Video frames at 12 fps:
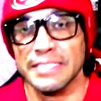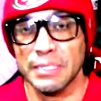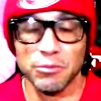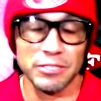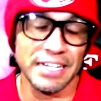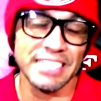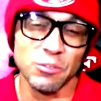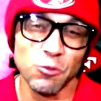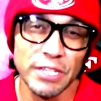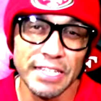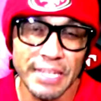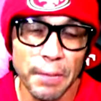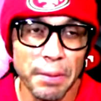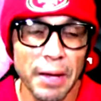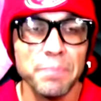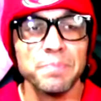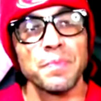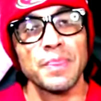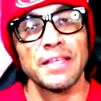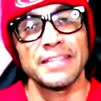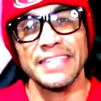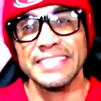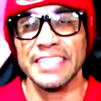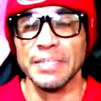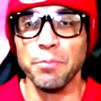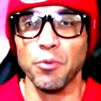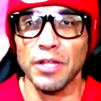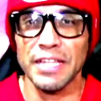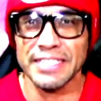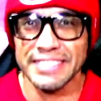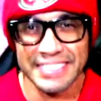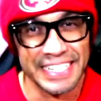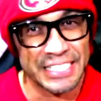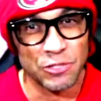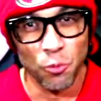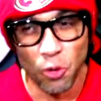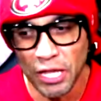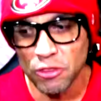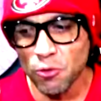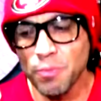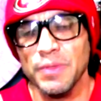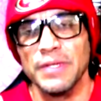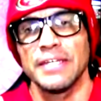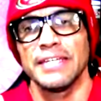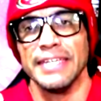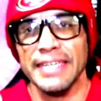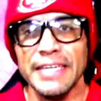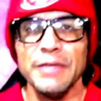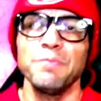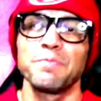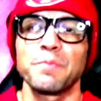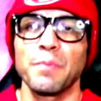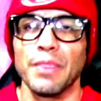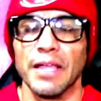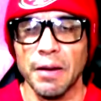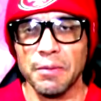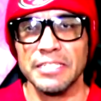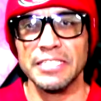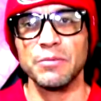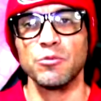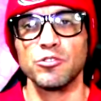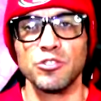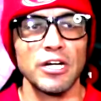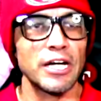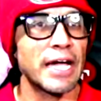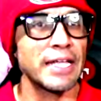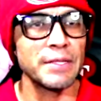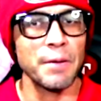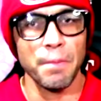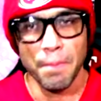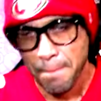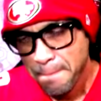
estamos en la segunda etapa de esta temporada que se está yendo volando. Y amanecemos en